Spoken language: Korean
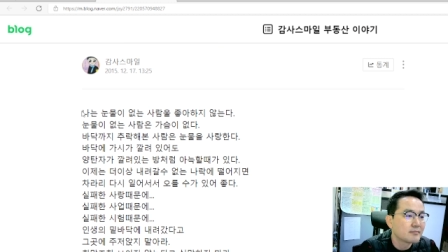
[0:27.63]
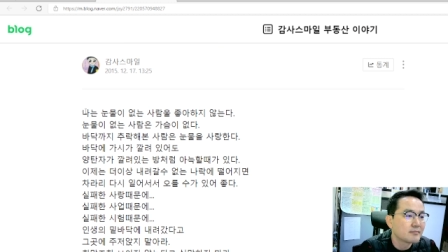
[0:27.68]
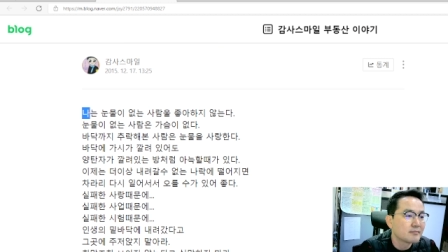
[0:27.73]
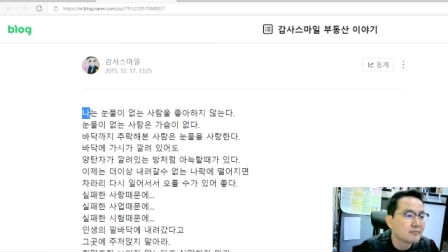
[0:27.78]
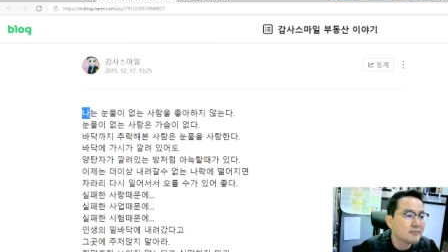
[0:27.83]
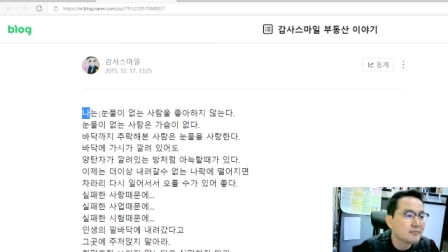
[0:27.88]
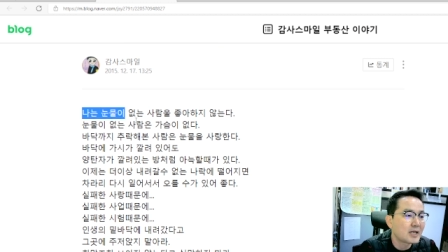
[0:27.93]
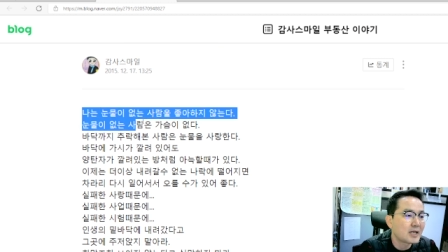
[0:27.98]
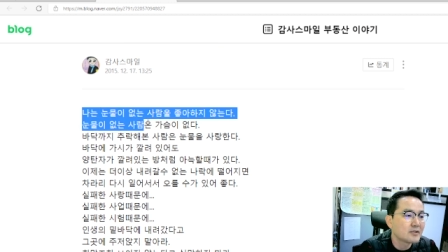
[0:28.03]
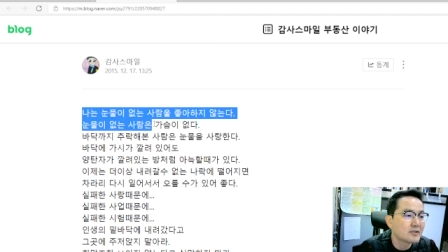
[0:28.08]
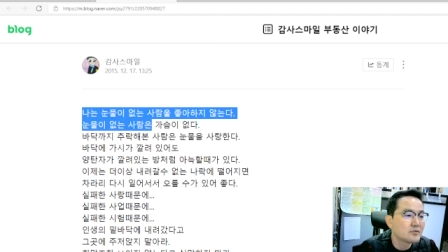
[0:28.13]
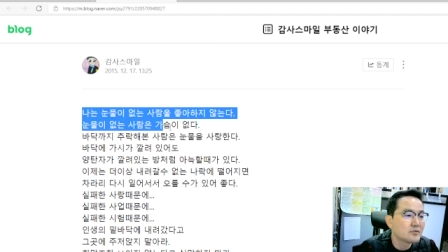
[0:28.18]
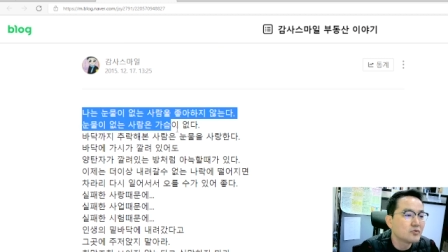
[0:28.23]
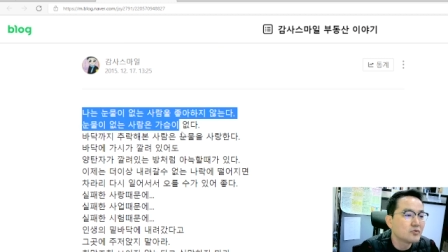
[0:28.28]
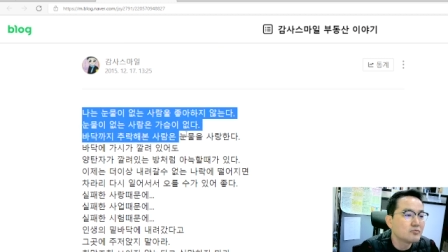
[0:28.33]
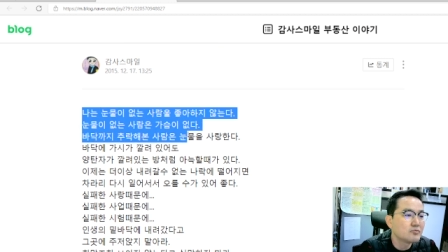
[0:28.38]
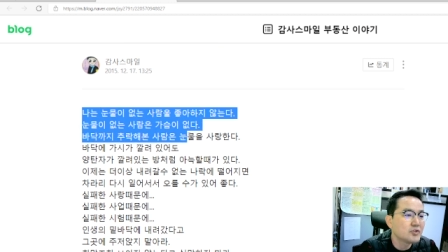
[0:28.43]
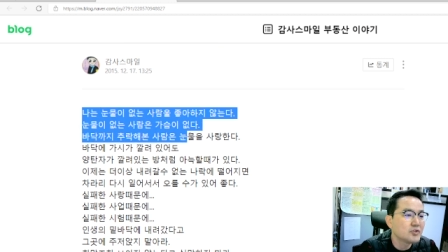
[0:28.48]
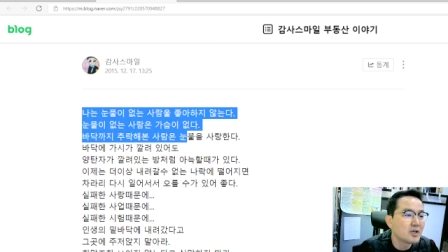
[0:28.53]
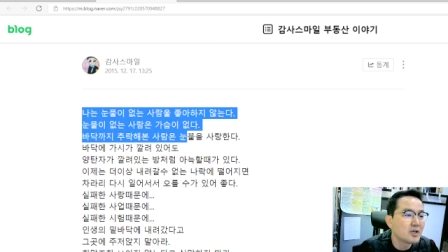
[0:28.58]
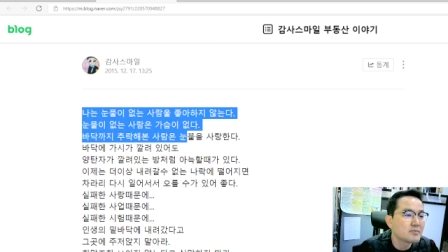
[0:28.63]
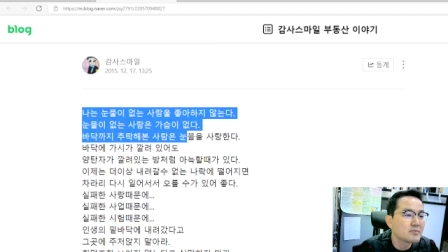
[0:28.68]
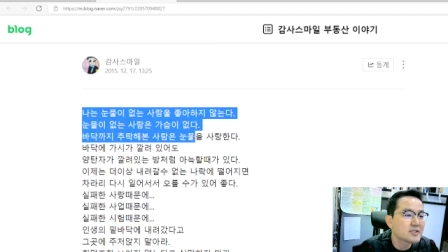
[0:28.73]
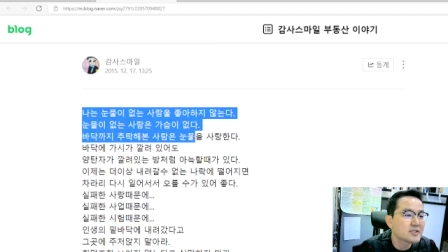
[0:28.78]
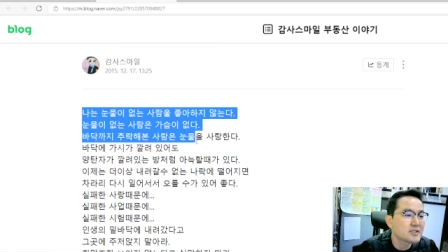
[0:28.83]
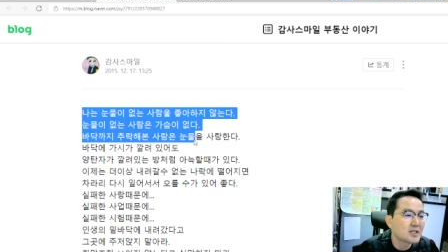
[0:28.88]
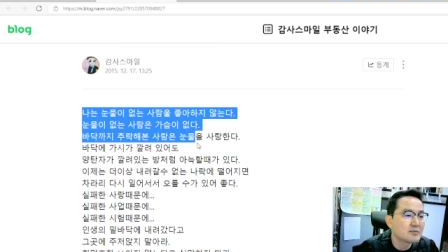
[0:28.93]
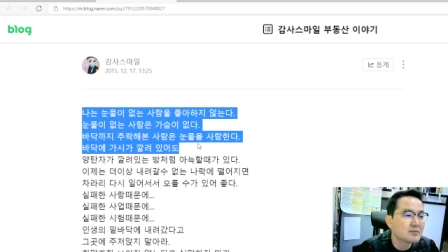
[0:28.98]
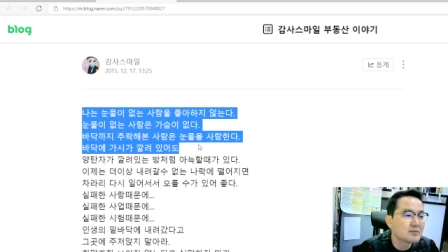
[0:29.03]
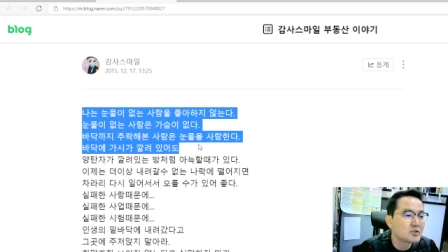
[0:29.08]
나는 눈물이 없는
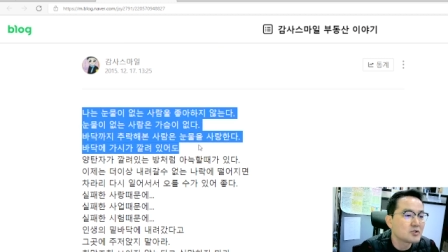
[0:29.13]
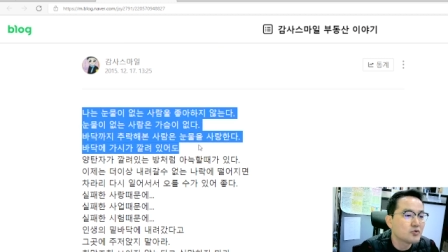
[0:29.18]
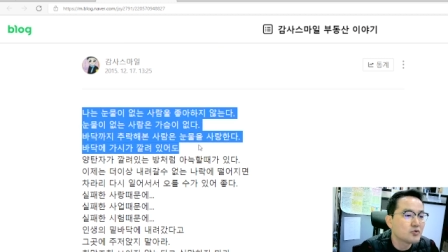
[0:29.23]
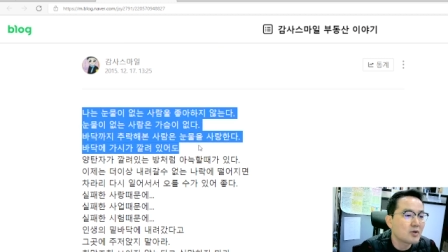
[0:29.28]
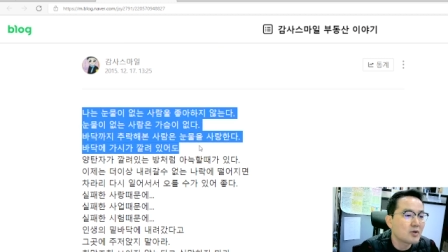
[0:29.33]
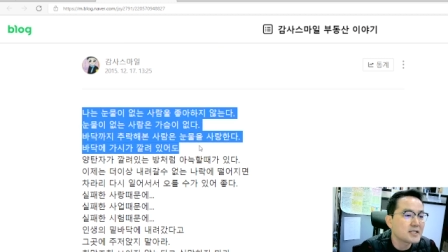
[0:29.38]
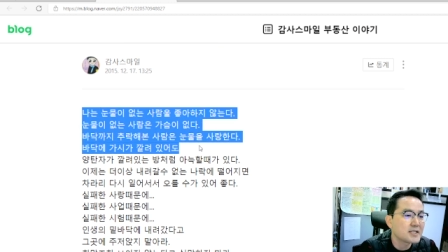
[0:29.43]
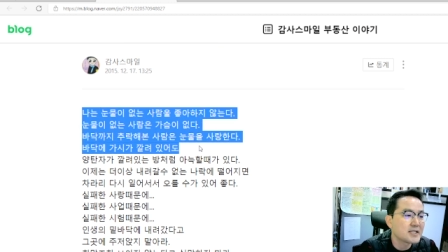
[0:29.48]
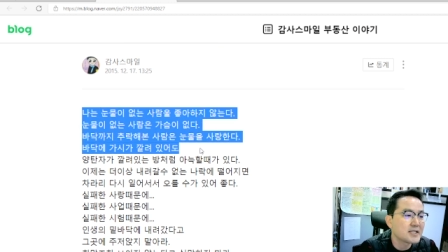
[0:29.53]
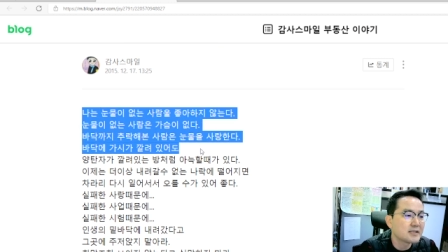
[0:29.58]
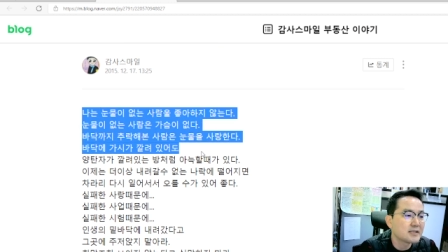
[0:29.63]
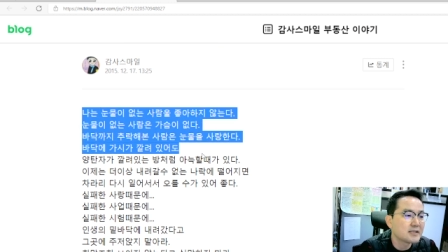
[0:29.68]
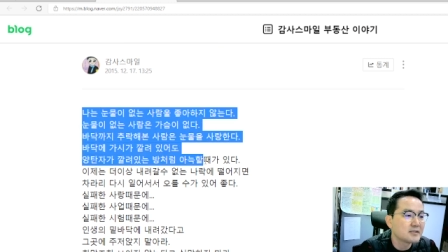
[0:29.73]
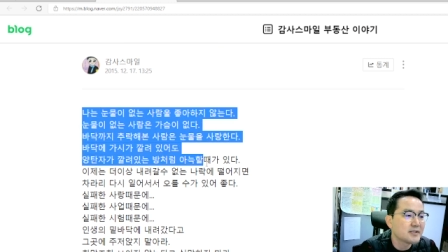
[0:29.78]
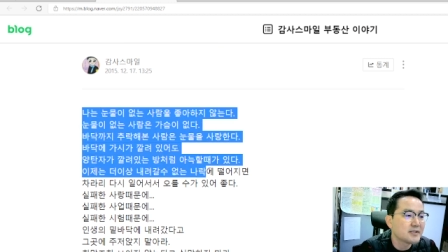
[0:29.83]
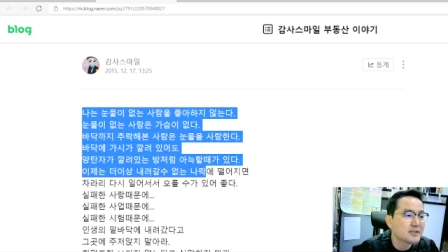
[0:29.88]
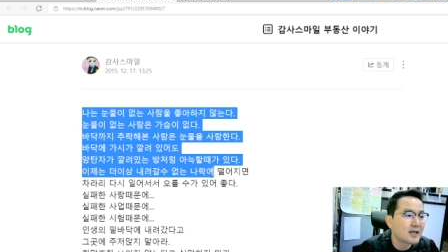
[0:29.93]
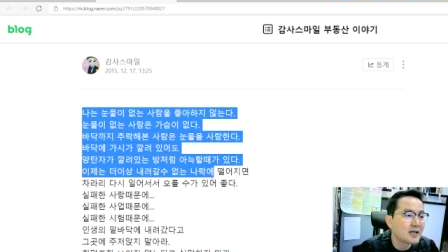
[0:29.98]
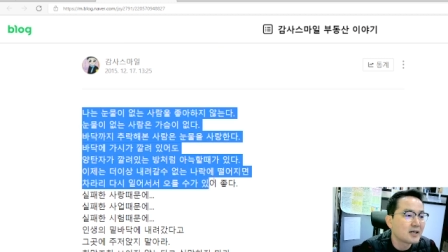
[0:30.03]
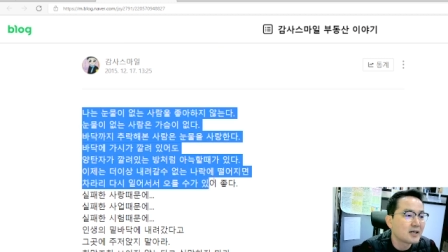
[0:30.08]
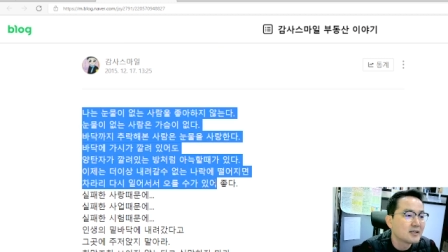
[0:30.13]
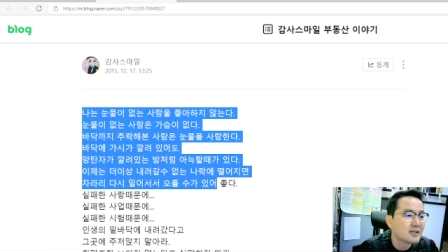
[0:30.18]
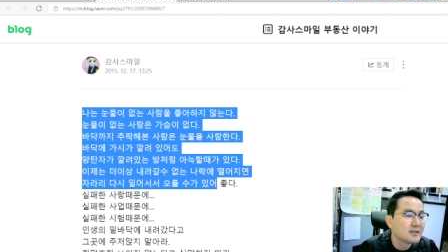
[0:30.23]
사람을 좋아하지 않는다.